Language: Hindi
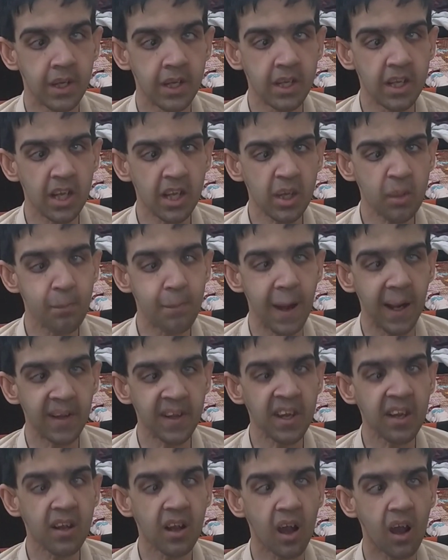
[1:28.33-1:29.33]
इंडिया की
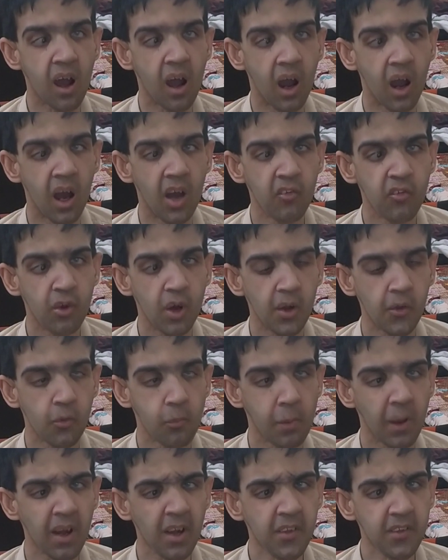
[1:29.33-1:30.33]
बैटिंग का आगाज़ हुआ
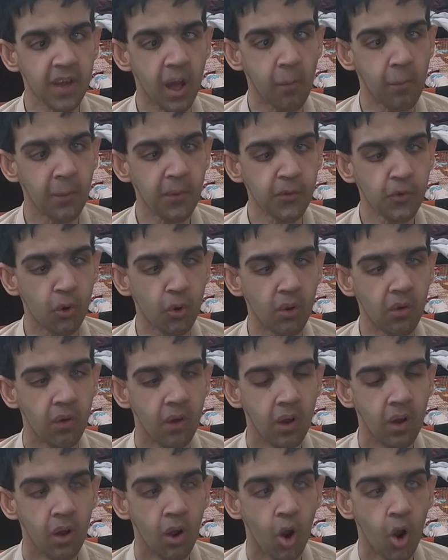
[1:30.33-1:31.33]
तो बड़ा तोड़
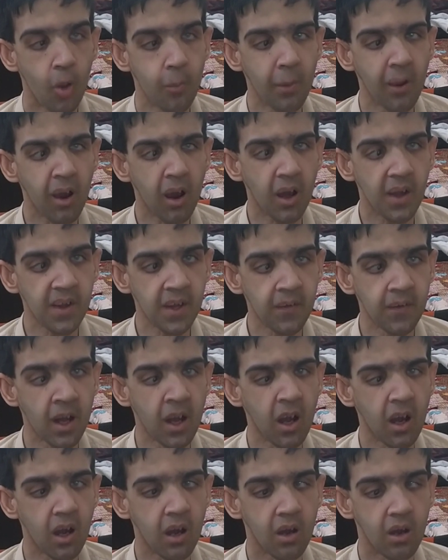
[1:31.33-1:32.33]
और बड़ा
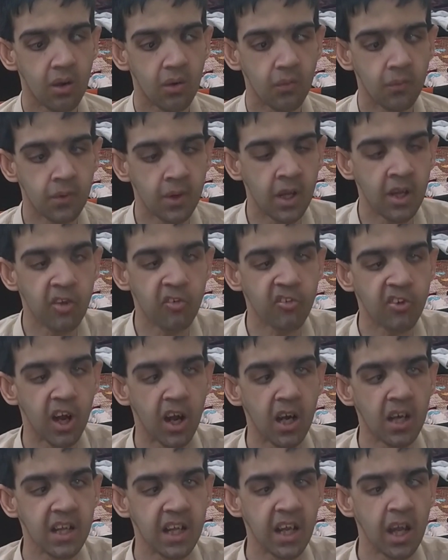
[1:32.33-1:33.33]
ख़तरनाक उन्होंने
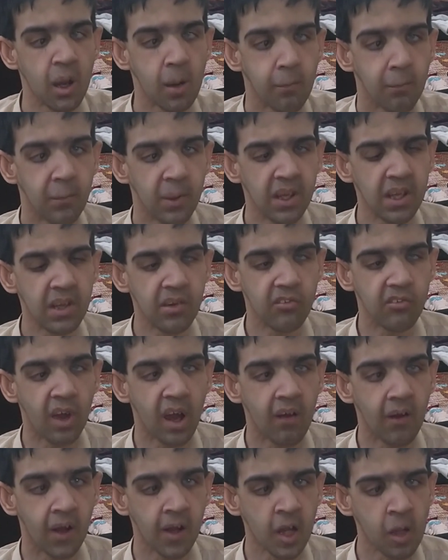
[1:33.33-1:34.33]
स्टार लिया वही
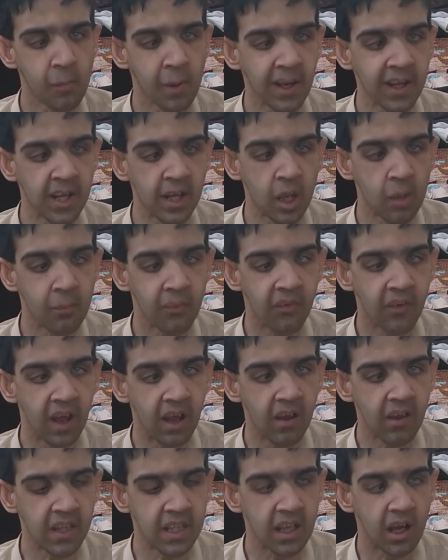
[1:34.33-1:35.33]
जारहाना बैटिंग का
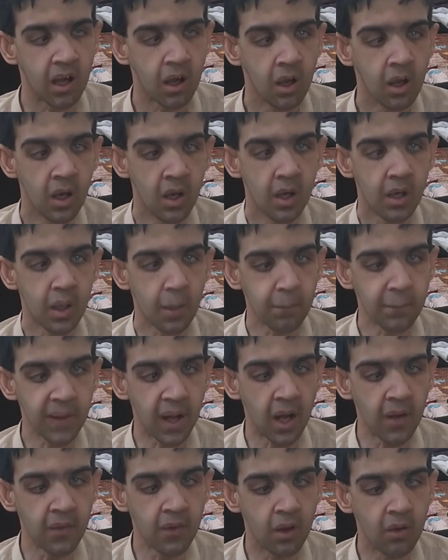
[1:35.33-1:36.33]
मजाह किया
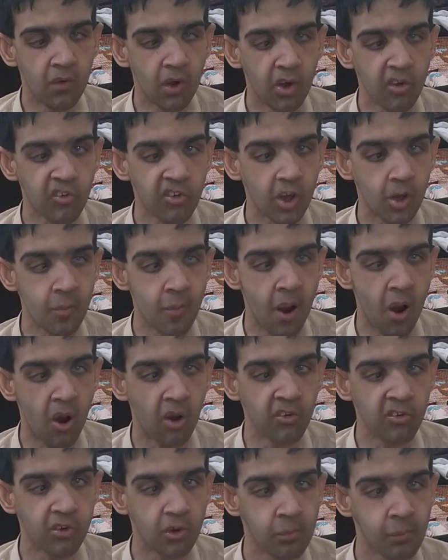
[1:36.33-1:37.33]
कप्तान रोहित शर्मा
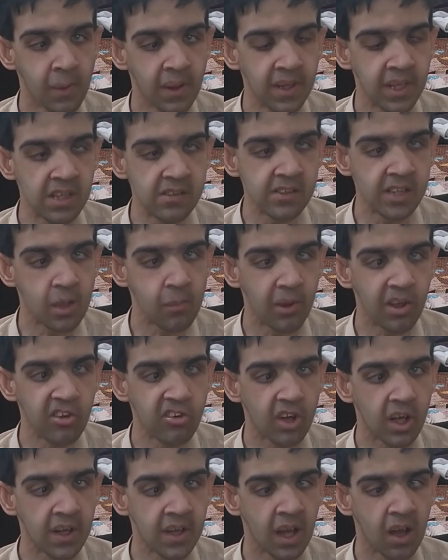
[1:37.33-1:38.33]
और शुभमन गिल ने
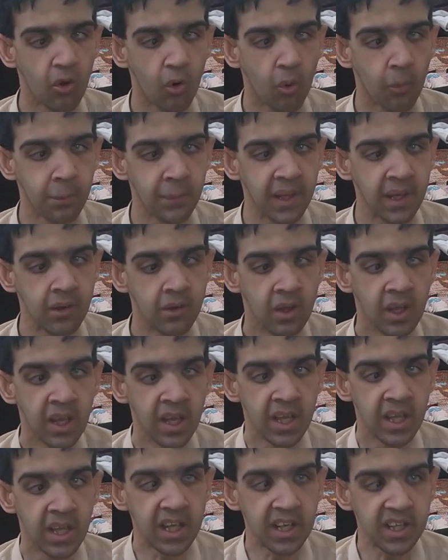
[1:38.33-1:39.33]
वही शानदार ओपनिंग
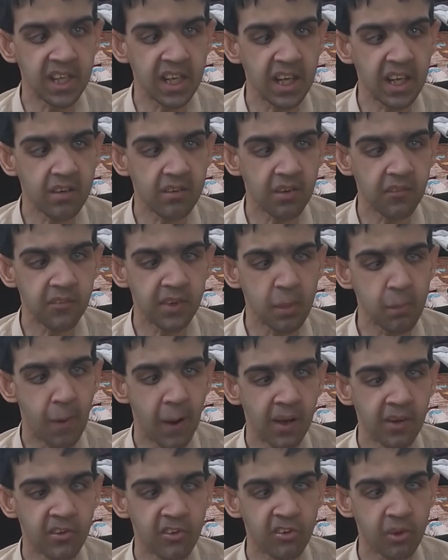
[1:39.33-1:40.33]
88 रन की
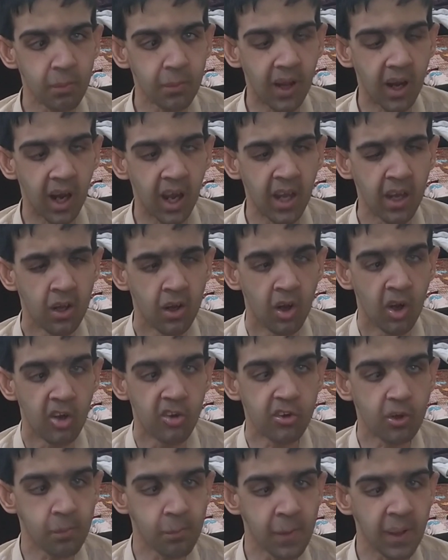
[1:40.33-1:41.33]
पार्टनरशिप लगाए
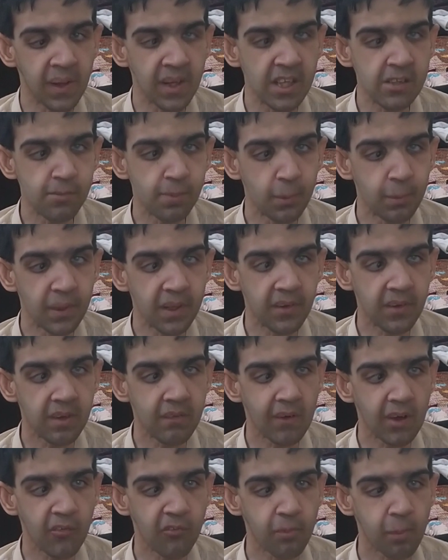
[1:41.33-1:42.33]
शुभमन गिल
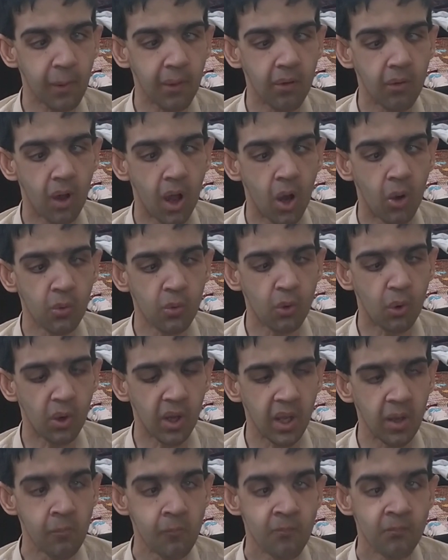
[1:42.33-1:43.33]
53 रन पर आउट
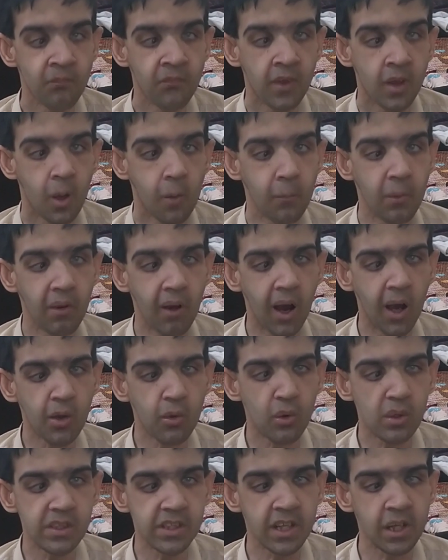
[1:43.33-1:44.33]
हो गए
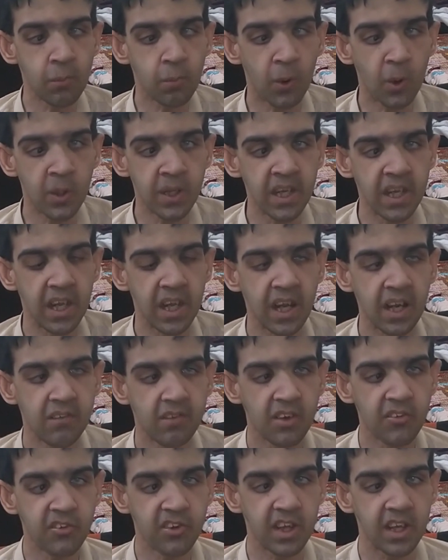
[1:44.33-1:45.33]
विराट कोहली ने
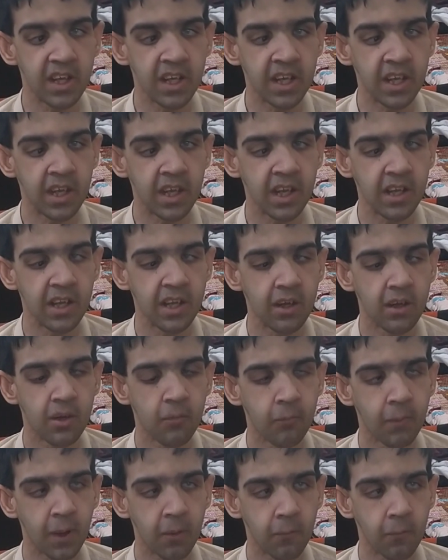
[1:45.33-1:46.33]
48 रन की इनिंग खेली
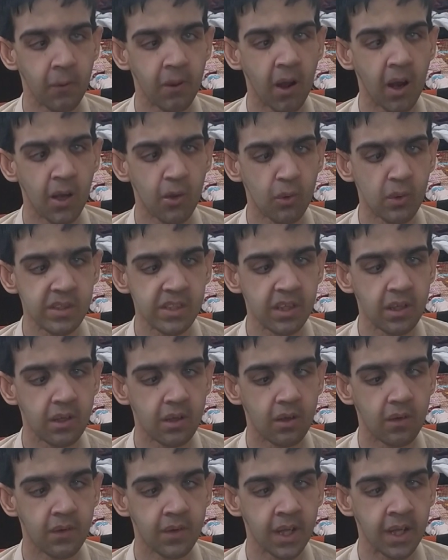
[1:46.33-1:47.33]
इन तक विराट
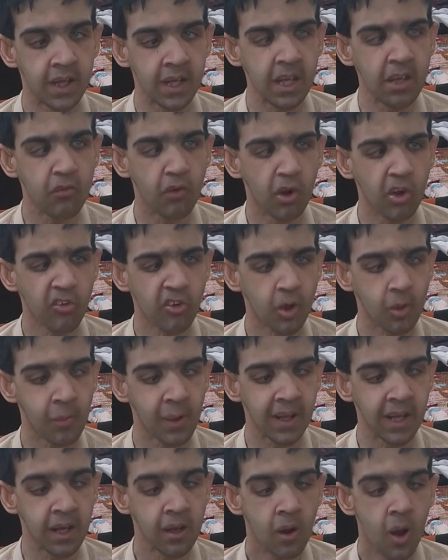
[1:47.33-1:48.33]
कोहली ने नहीं रोहित
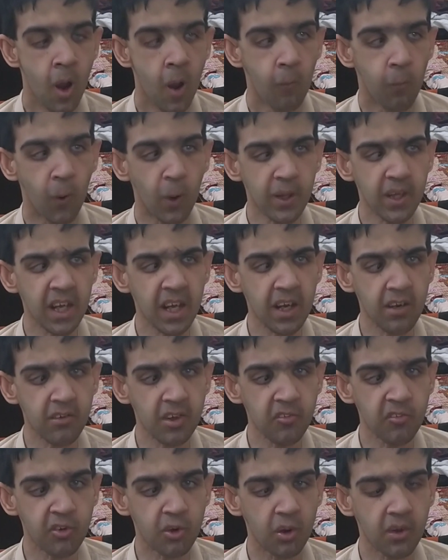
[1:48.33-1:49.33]
शर्मा ने
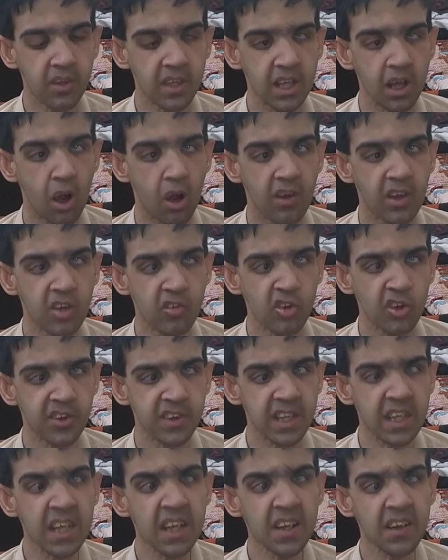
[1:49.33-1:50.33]
48 रन स्कोर किया और एक सौ
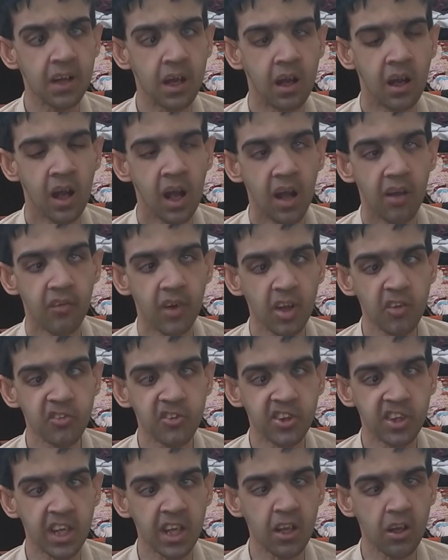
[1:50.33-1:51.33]
तीन
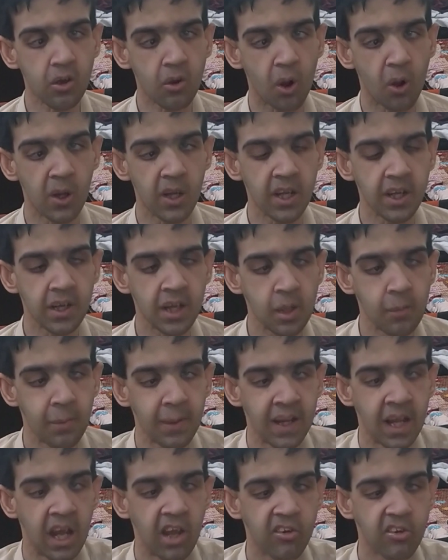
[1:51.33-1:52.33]
रन किंग कोहली ने
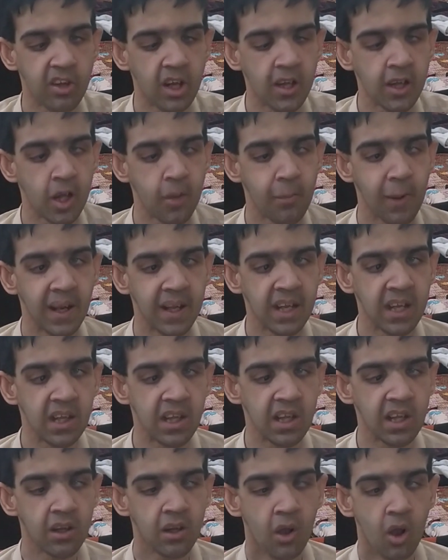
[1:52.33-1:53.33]
बनाए शानदार
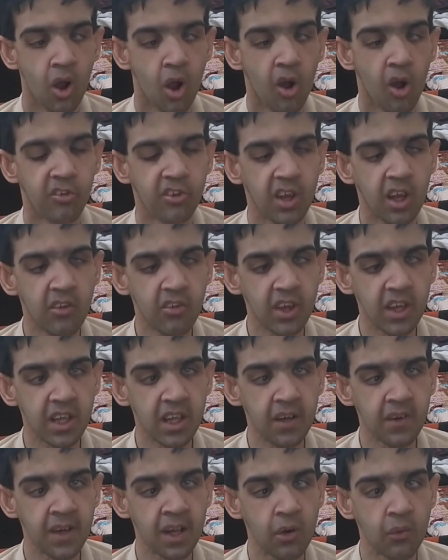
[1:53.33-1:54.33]
बैटिंग की छः
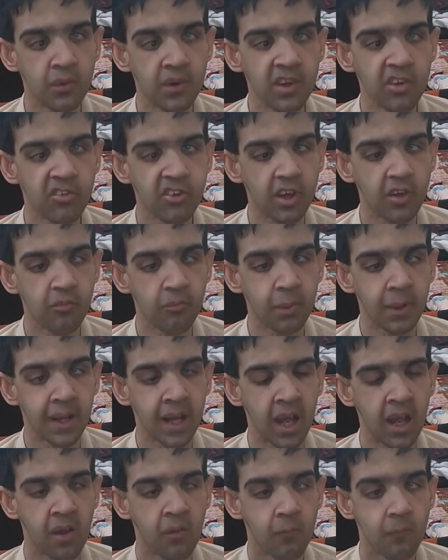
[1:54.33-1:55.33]
सैयद ने उन्नीस रन
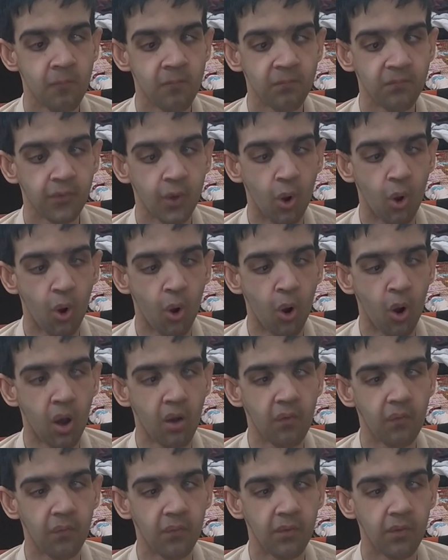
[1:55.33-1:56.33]
बनाए
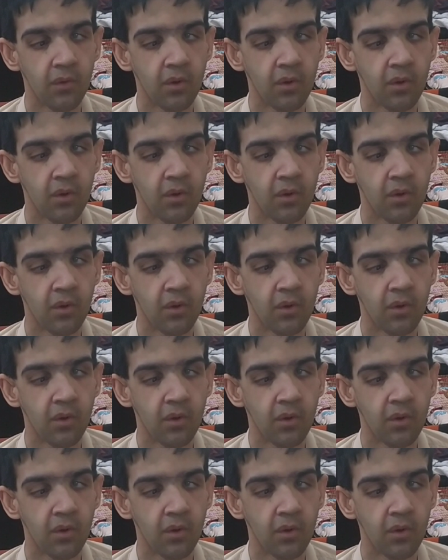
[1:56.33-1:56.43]
और